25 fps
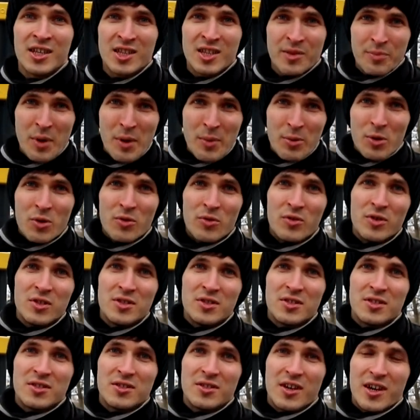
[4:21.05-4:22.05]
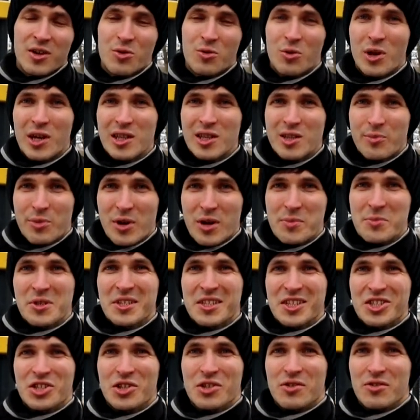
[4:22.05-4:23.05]
это попробовать аккуратно
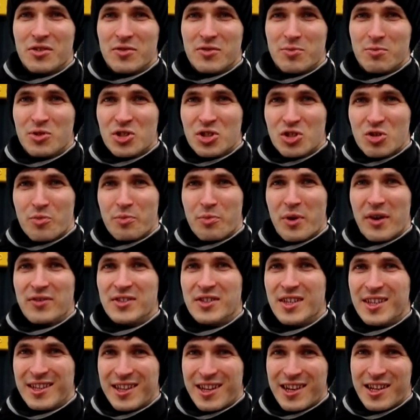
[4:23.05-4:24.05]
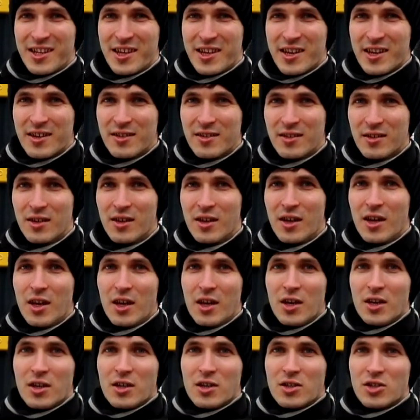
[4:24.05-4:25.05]
промассажировать мышцу по всей длине,
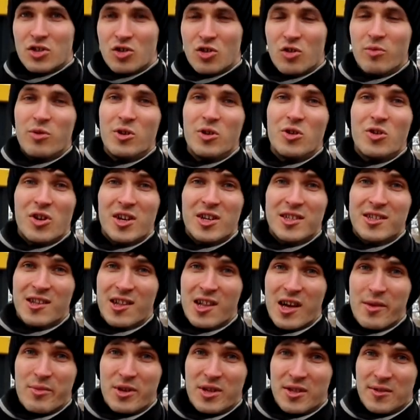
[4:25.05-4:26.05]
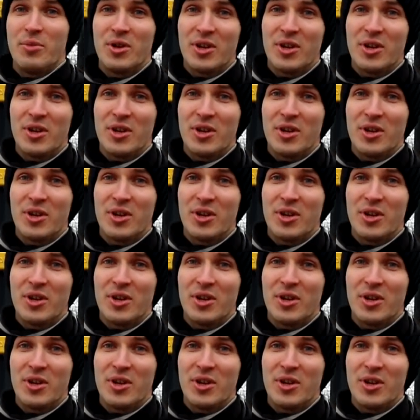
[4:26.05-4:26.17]
чтобы ее расслабить.